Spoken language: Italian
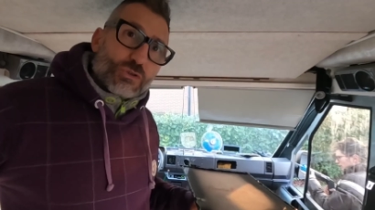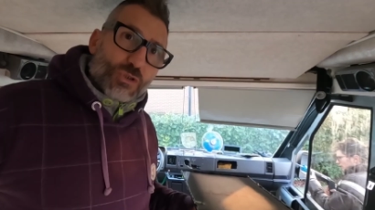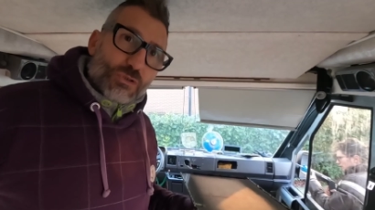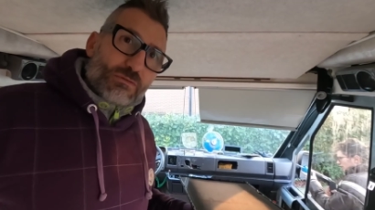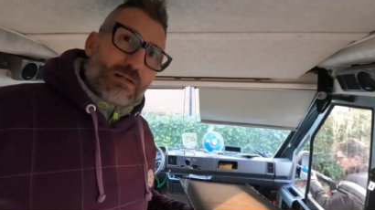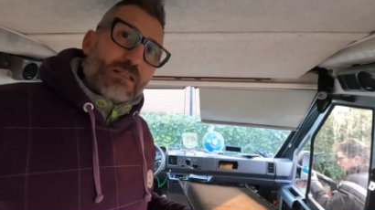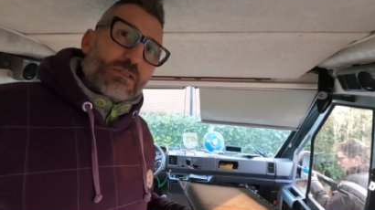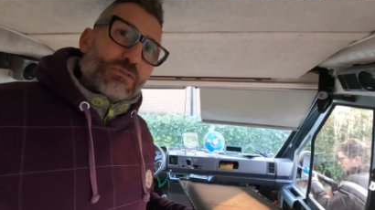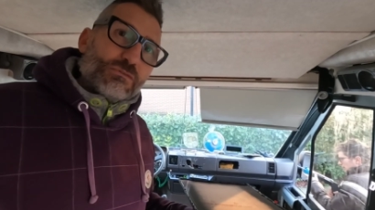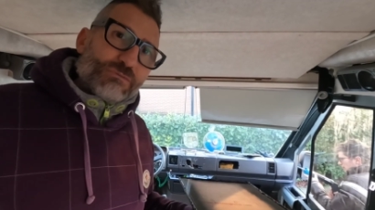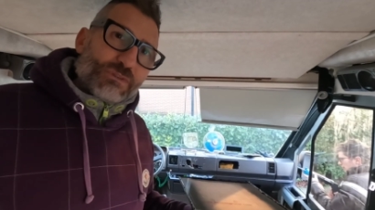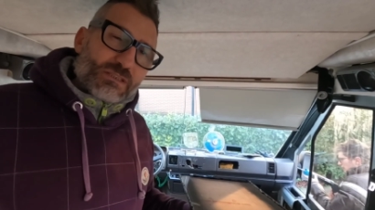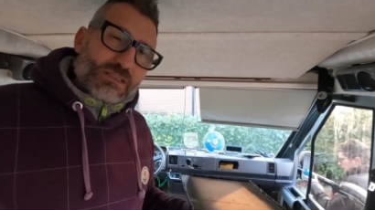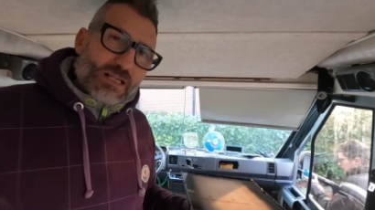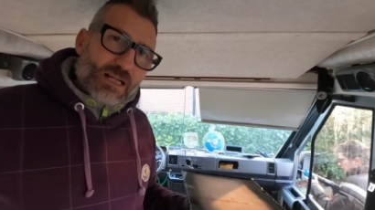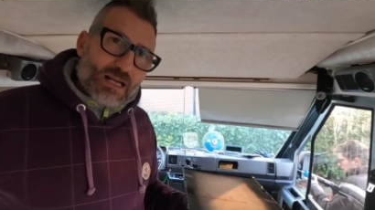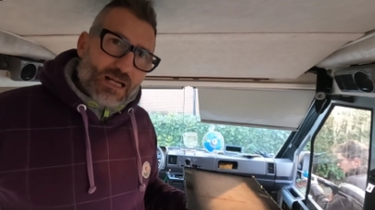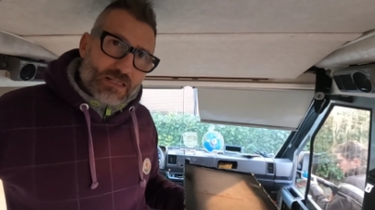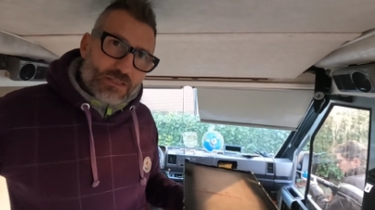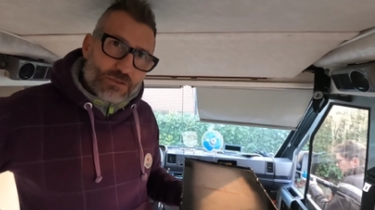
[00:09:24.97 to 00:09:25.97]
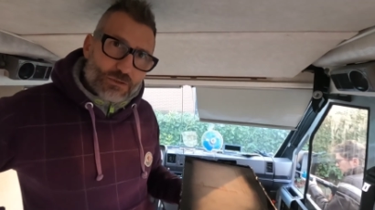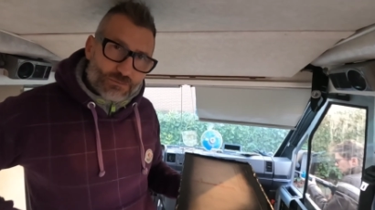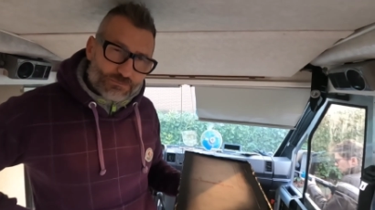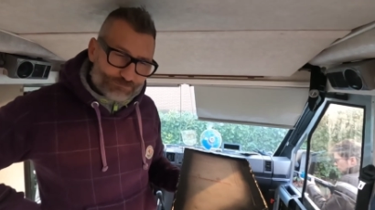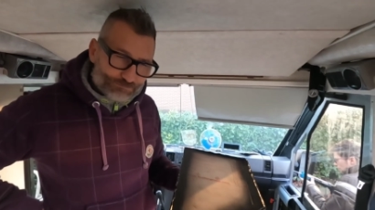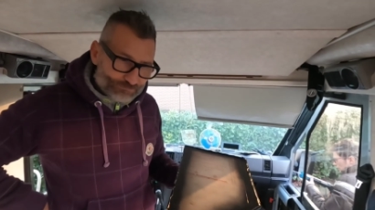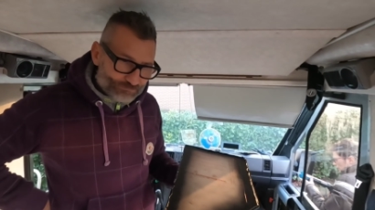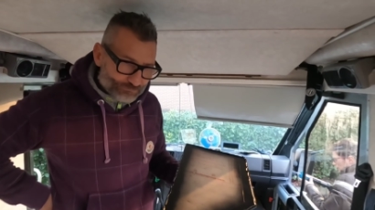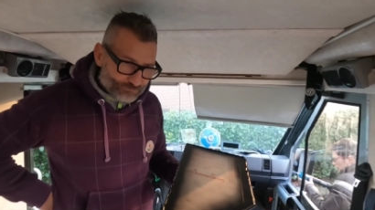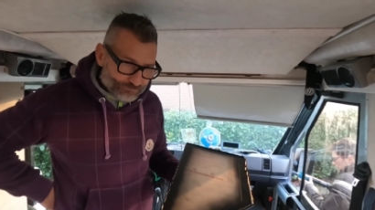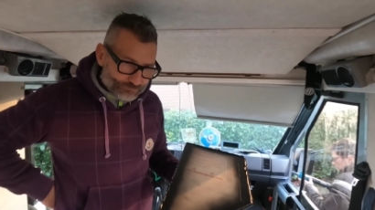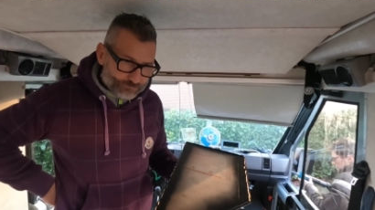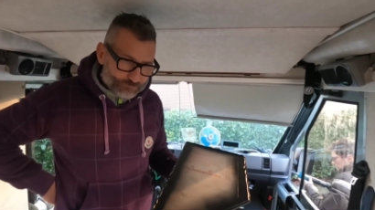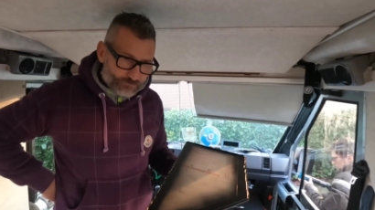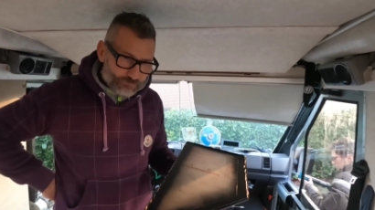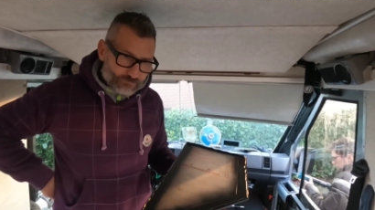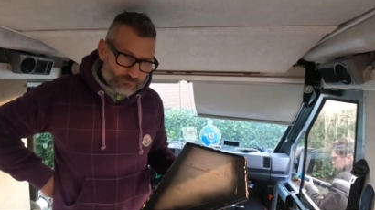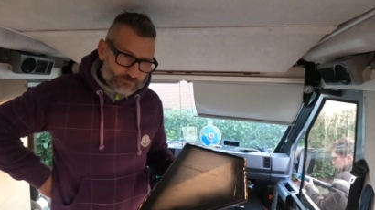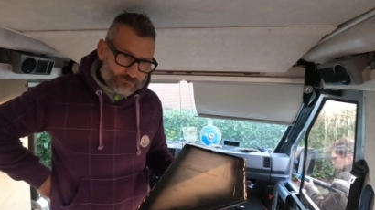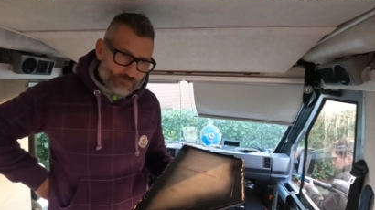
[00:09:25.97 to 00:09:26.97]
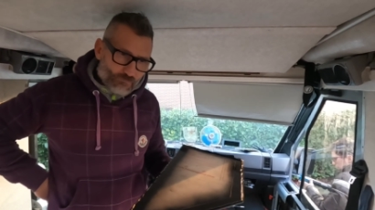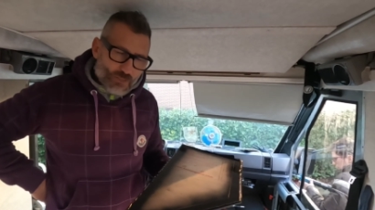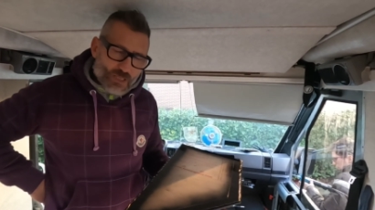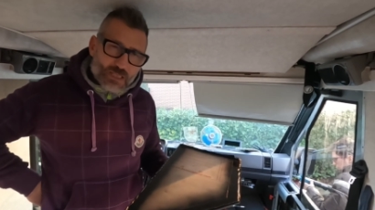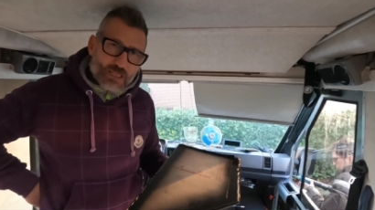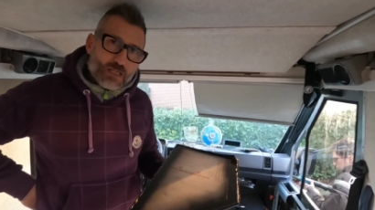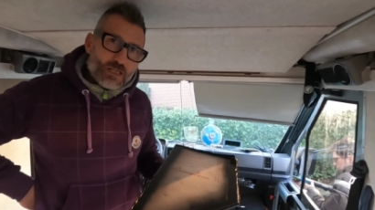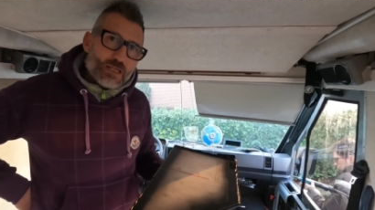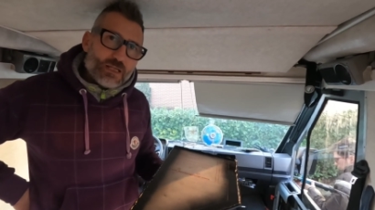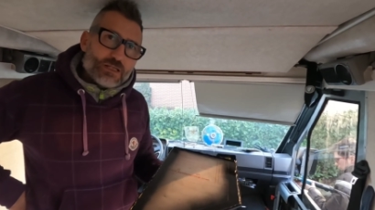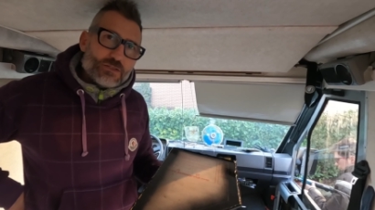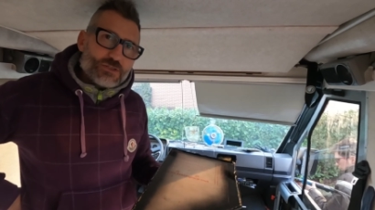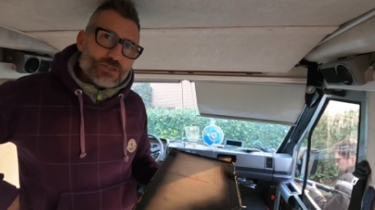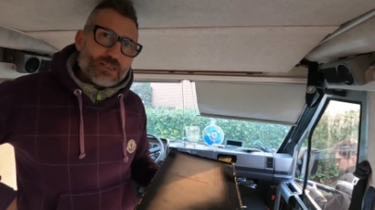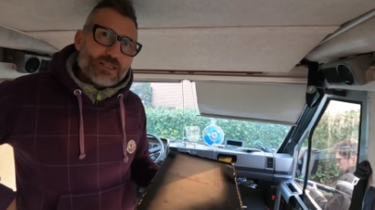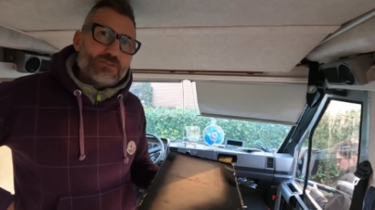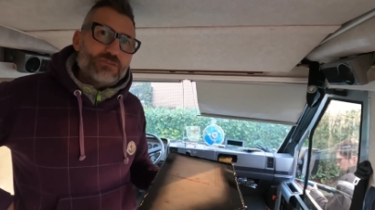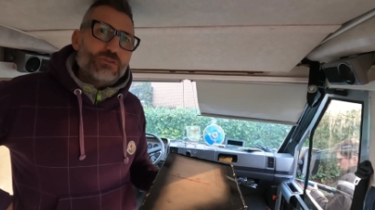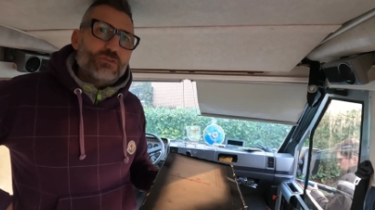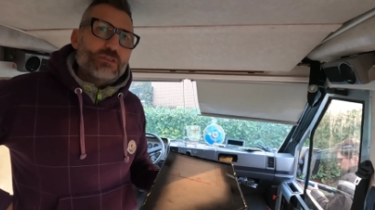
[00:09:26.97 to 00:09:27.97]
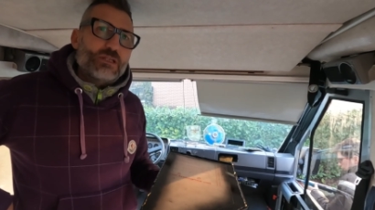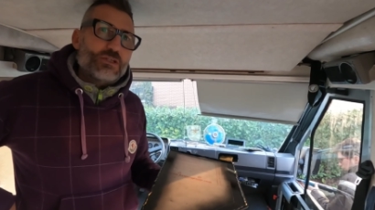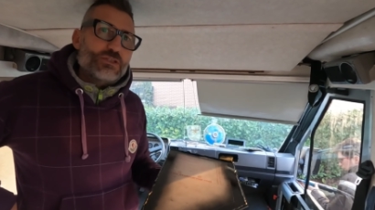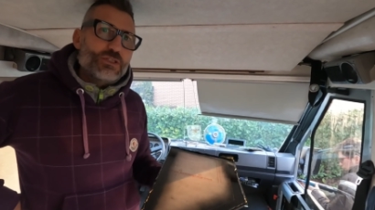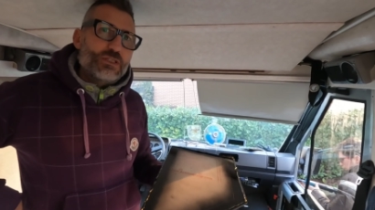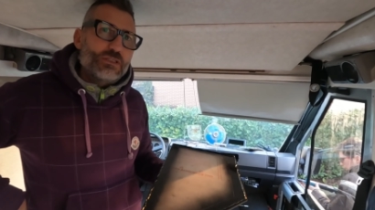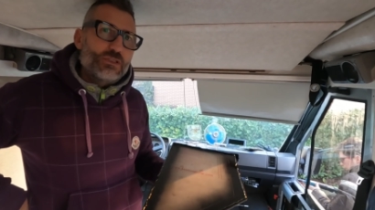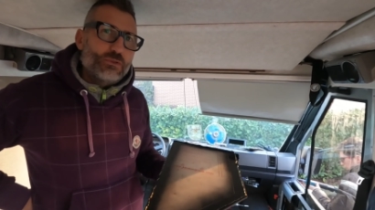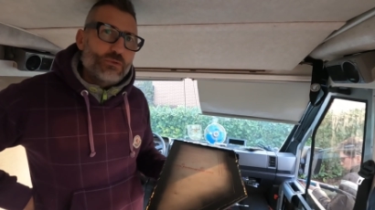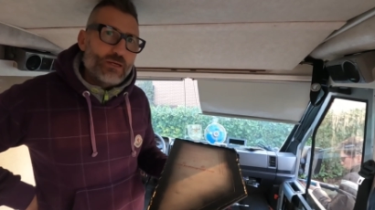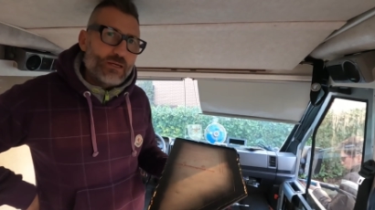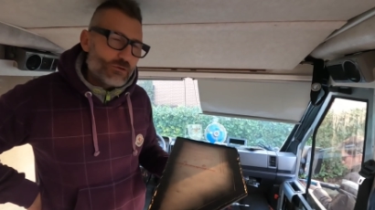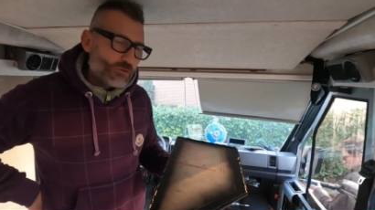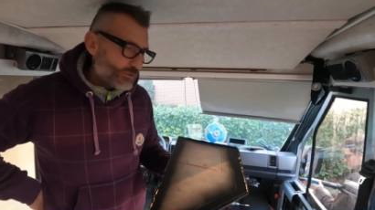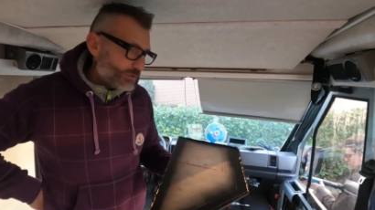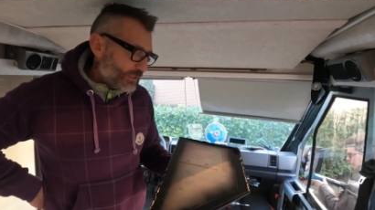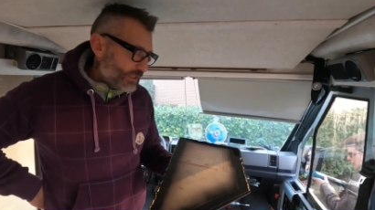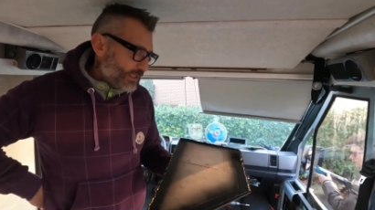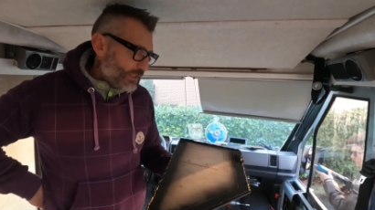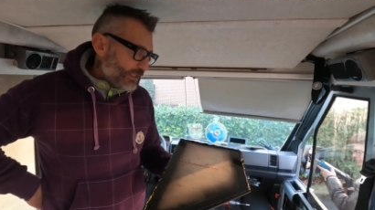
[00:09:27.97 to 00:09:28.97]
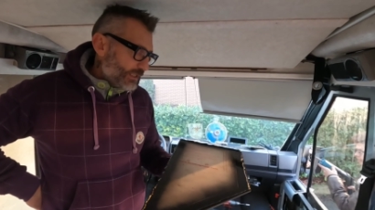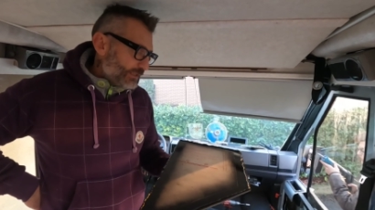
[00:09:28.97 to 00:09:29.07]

Ho trovato un vetraio che ci ha chiesto 300 euro